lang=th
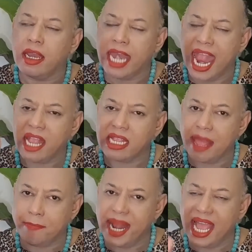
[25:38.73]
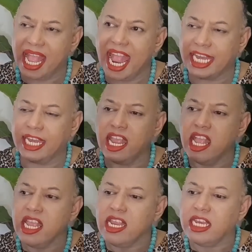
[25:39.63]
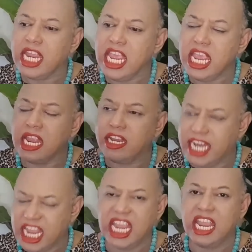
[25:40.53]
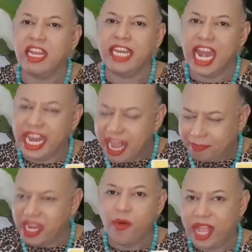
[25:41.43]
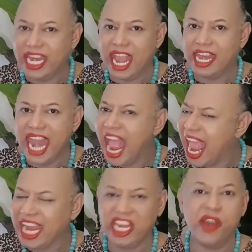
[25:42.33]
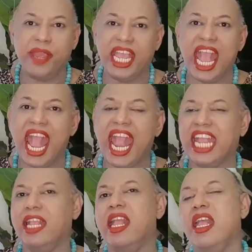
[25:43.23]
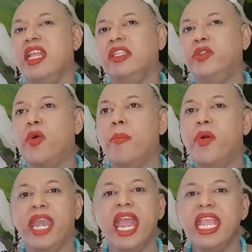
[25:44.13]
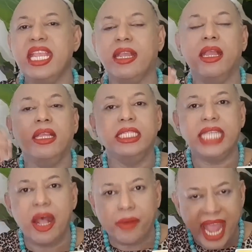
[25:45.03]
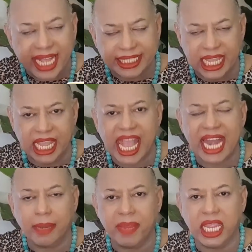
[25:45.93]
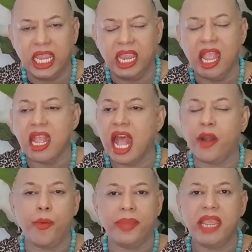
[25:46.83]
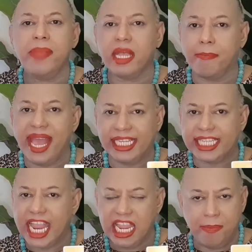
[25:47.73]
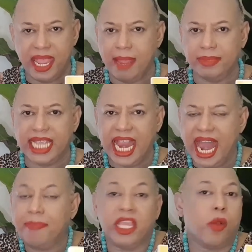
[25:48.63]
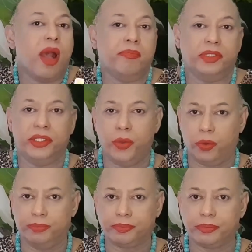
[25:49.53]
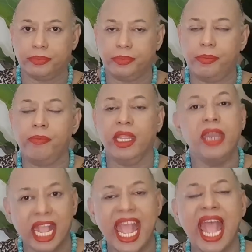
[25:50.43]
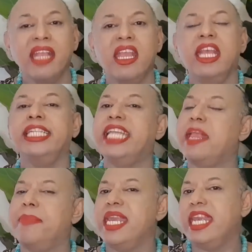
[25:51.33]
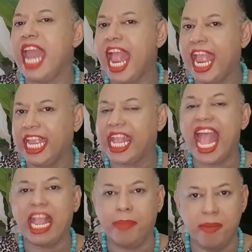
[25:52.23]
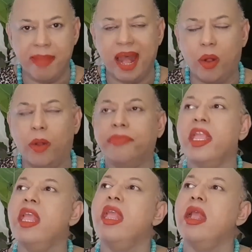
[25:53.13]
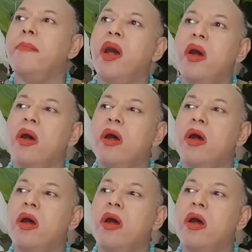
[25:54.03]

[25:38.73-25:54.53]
นะกับพลังงานที่ดีในระดับเดียวกันนะได้โดยง่ายส่งผลให้ชาวราศีกันมีอารมณ์ที่เบิกบานใจอิ่มเอมใจและมีความสุขนะคะใจเป็นนายกายเป็นเบาพอ